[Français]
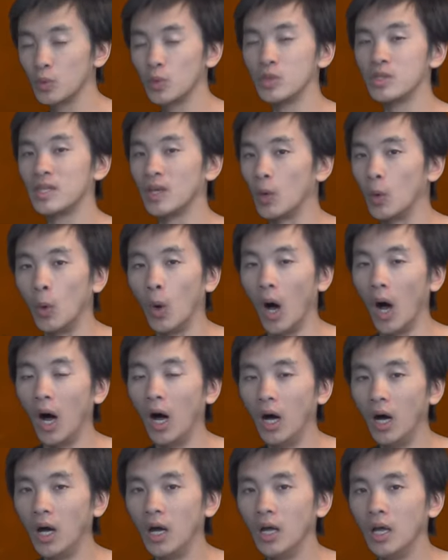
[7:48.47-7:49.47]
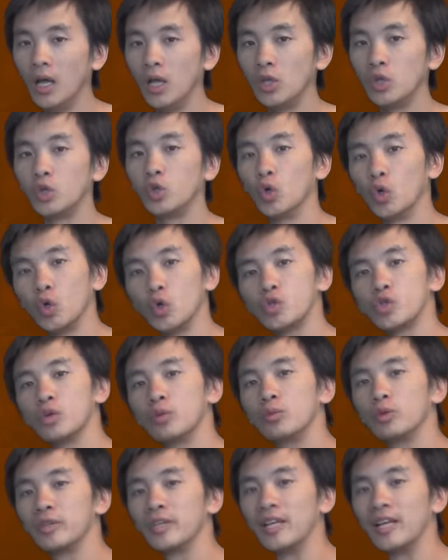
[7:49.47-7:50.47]
de 0, 1, dans
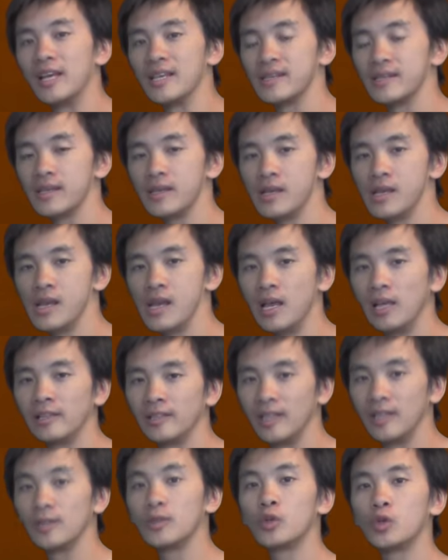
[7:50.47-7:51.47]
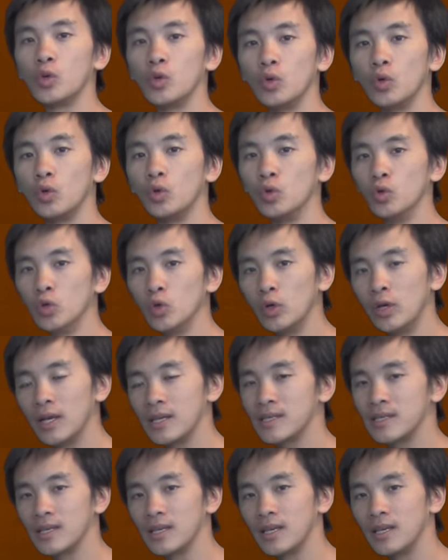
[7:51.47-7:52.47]
l'ensemble des lacets, tel que le
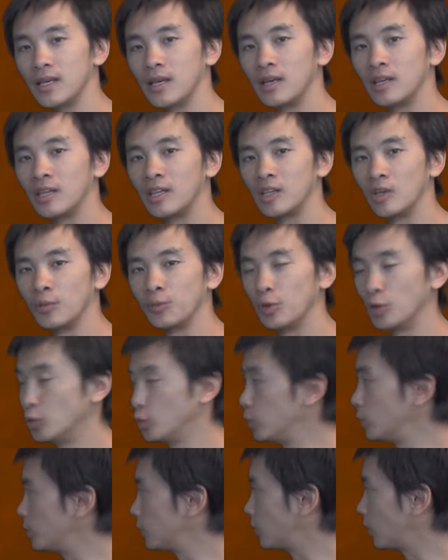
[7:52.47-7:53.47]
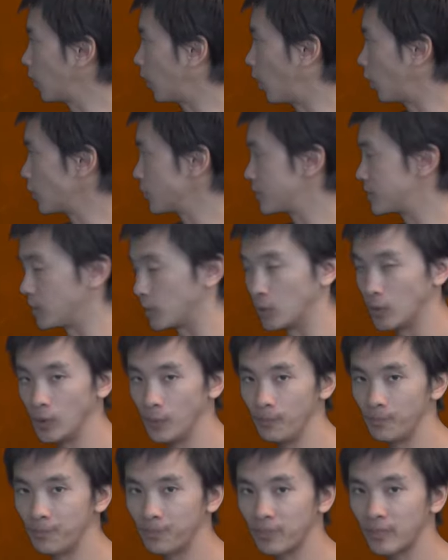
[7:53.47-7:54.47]
lacet qui est obtenu en
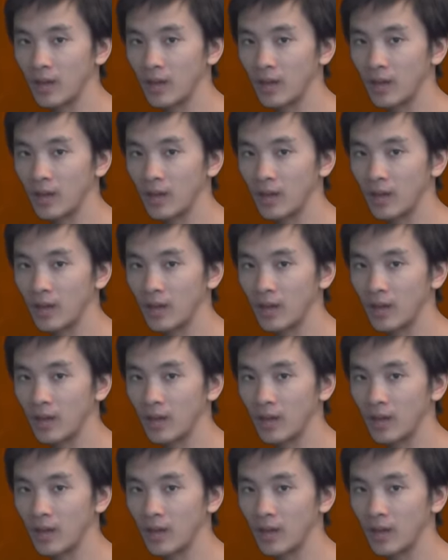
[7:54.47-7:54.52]
0,